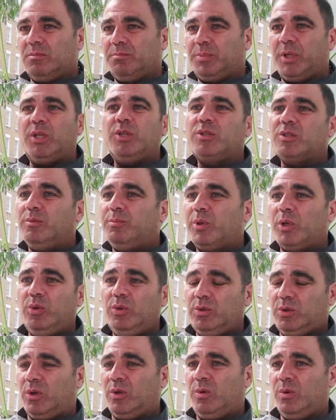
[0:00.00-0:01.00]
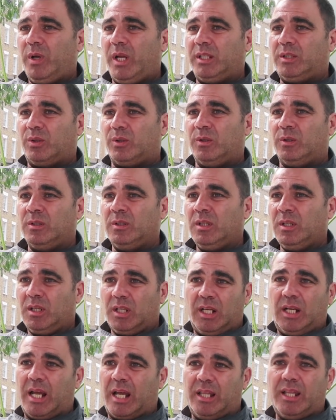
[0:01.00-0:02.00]
pero son productos nuestros.
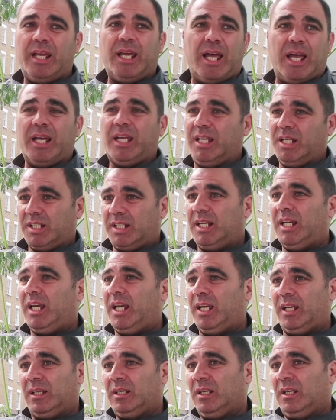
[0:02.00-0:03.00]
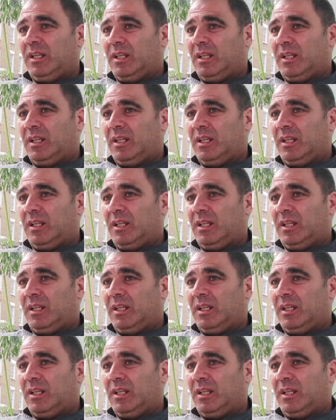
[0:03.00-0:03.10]
Y la idea es que llegue